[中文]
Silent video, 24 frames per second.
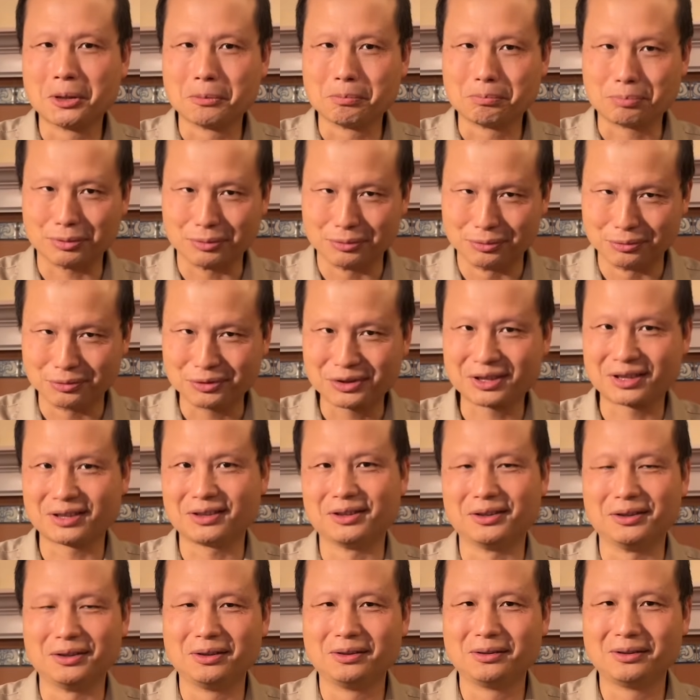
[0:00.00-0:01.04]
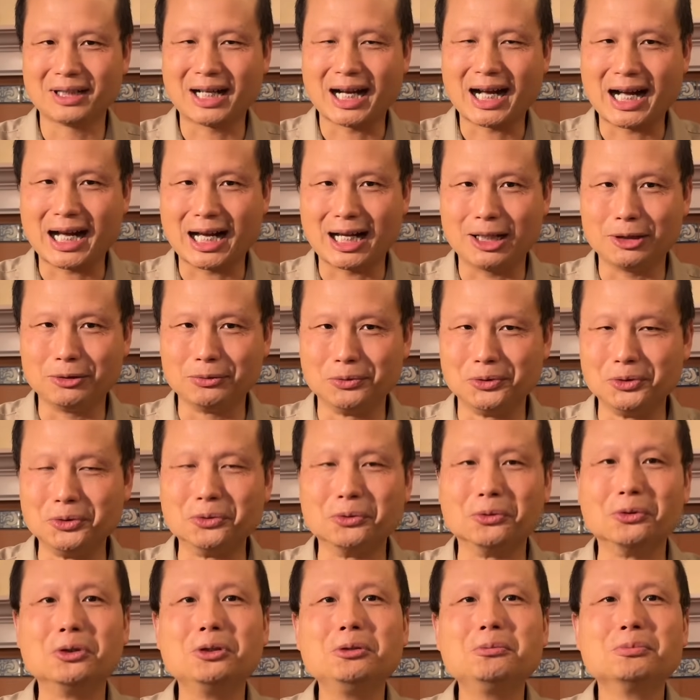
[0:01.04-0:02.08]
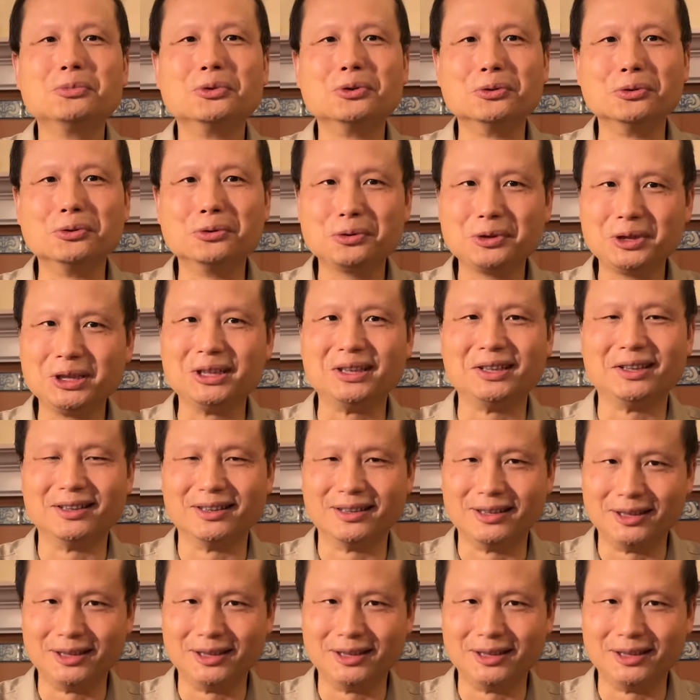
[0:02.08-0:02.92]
不是汉语为母语的